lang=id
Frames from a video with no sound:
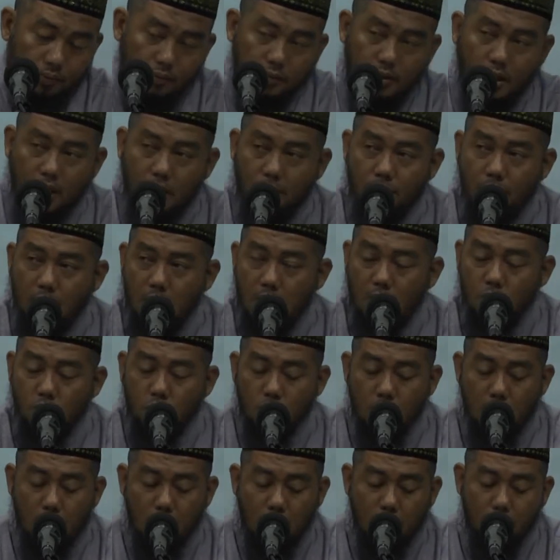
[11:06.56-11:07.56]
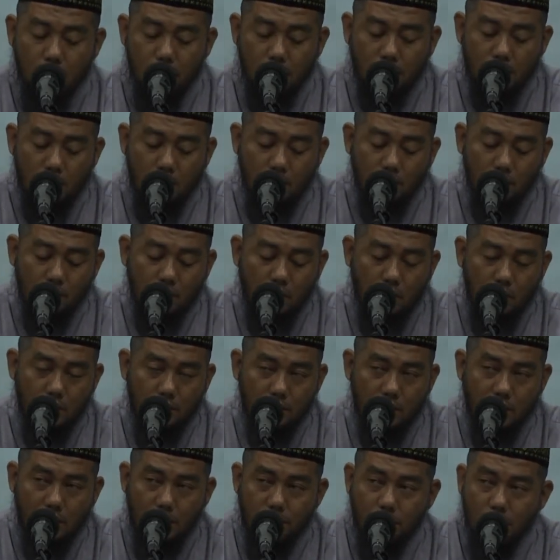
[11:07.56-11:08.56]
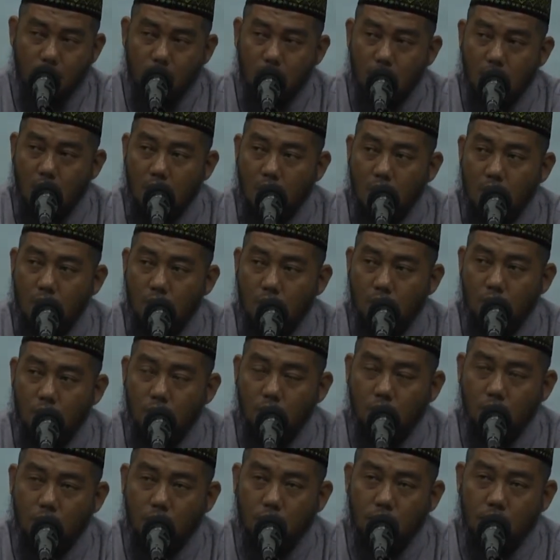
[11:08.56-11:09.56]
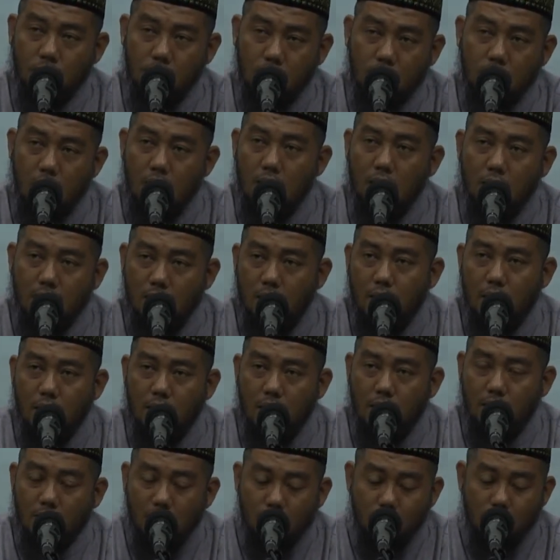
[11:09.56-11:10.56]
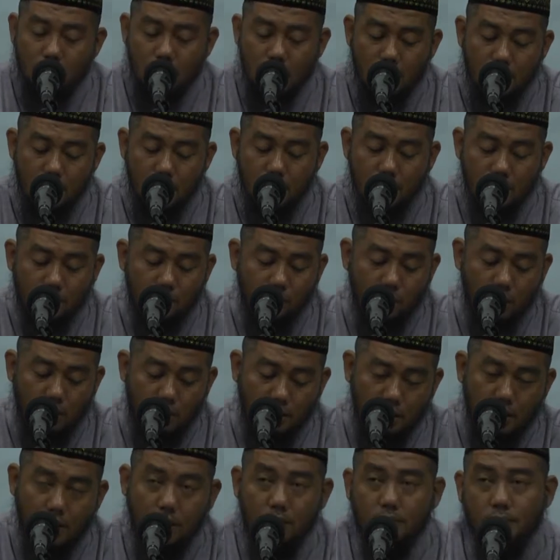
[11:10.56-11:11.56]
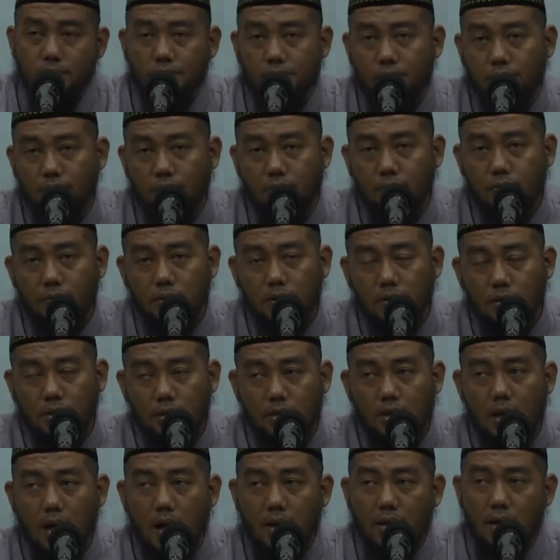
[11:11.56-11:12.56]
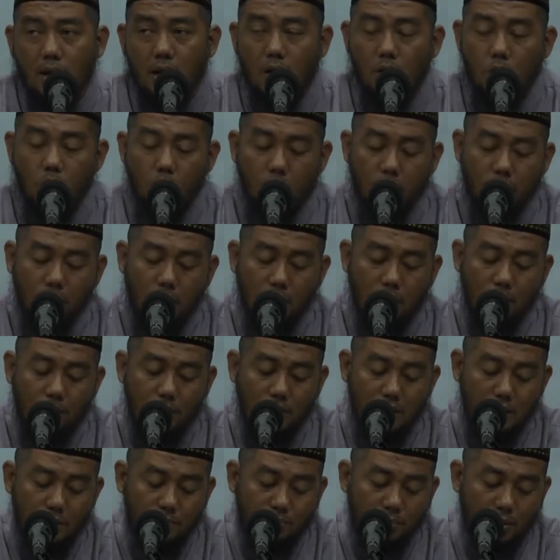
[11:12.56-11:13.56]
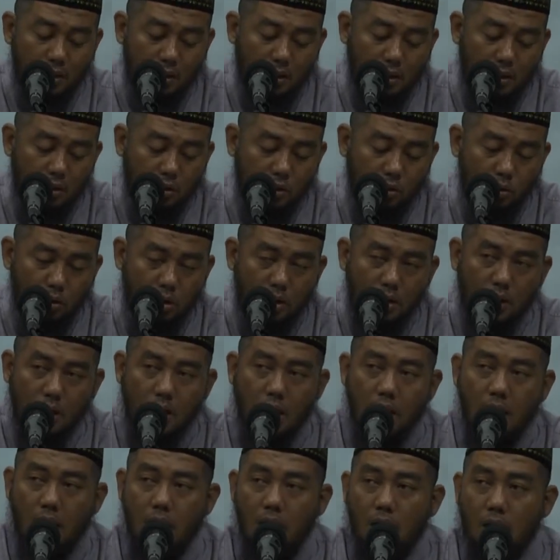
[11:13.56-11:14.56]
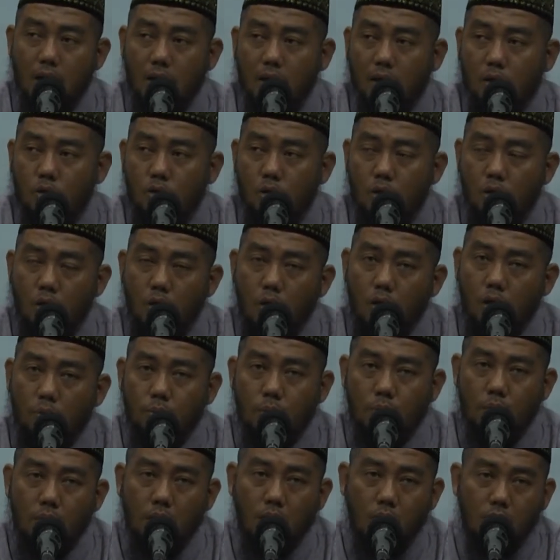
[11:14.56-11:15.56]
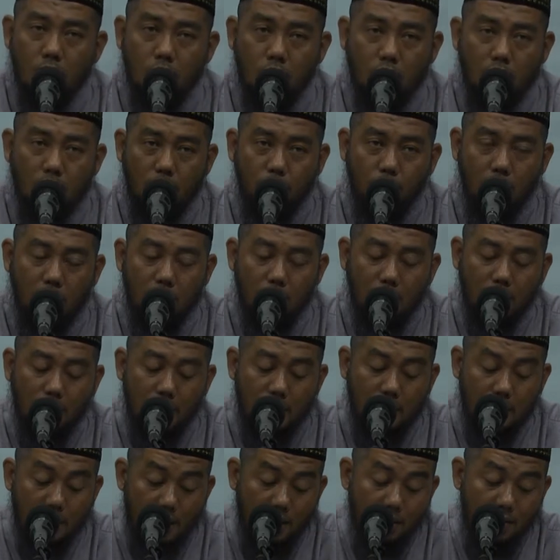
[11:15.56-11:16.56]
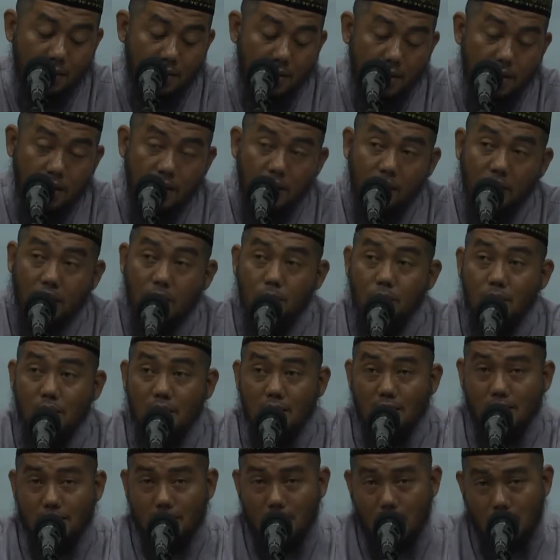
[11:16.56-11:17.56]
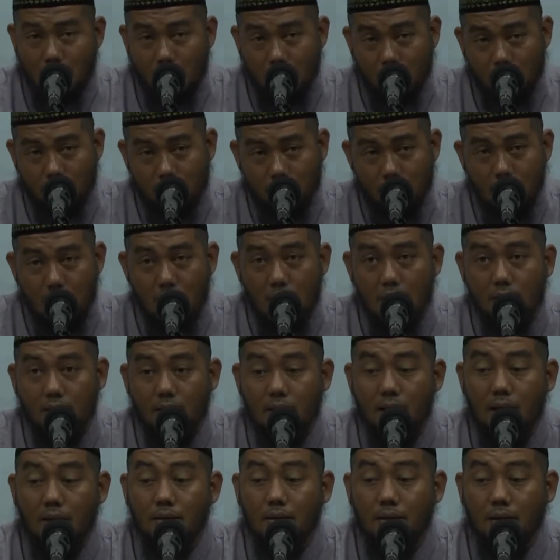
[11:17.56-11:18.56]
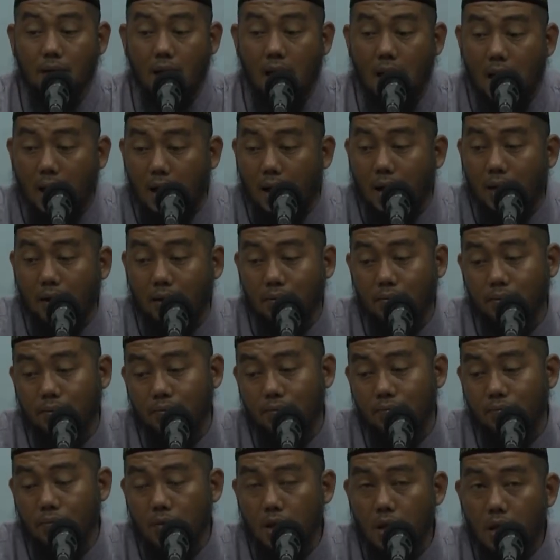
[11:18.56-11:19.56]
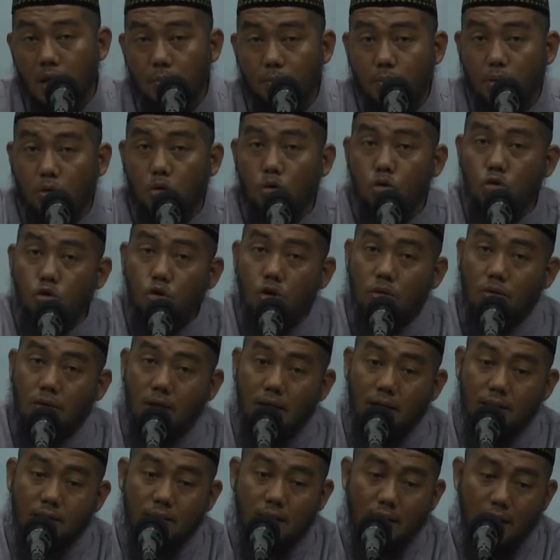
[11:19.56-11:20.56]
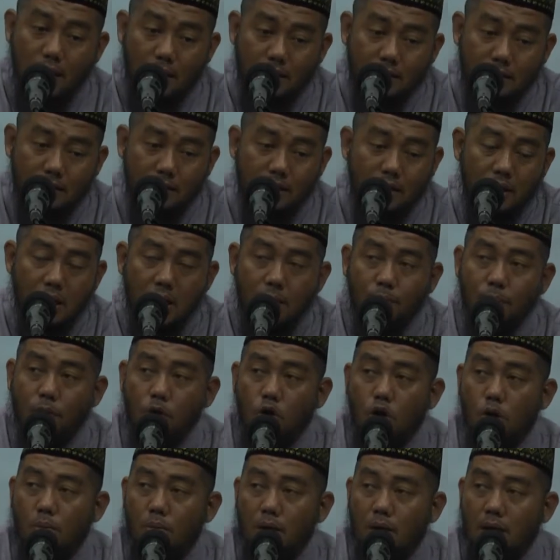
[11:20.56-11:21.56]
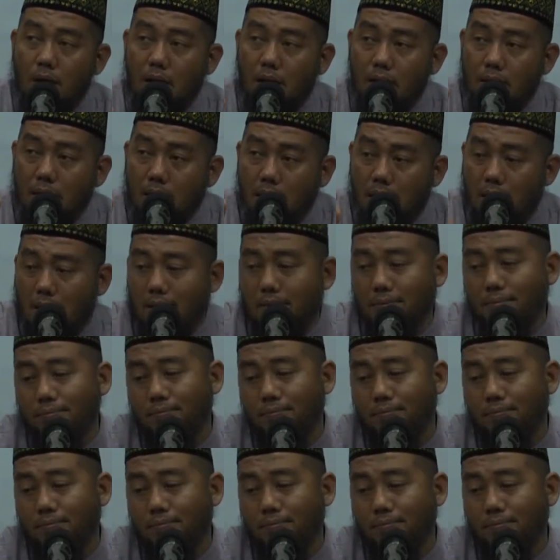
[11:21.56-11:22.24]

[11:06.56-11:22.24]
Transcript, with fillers: Daripada sunnah Nabi saw setelah Rasulullah tinggalkan agama ini semuanya, tidak adalah orang yang menyimpang kecuali hal kecuali orang memang Allah tetapkan baginya kebinasaan. Jalan telah terang, petunjuk telah jelas, pedoman ada.